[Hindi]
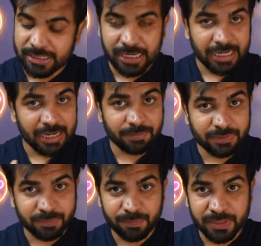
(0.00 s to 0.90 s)
अगर आप
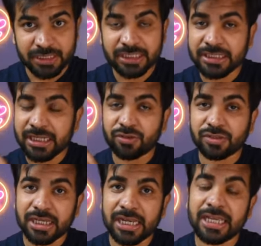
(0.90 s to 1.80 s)
खरीदना चाहें तो
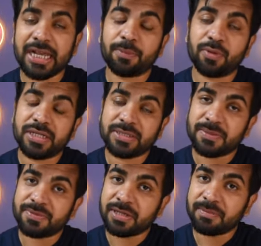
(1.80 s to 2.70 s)
इसका लिंक आपको
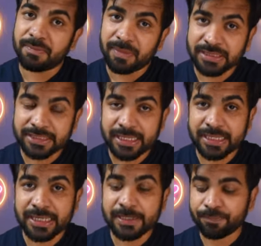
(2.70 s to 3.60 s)
डिस्क्रिप्शन में मिल
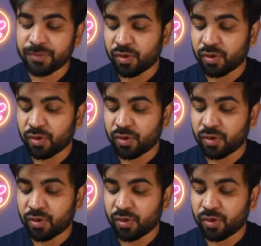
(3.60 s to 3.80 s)
जाएगा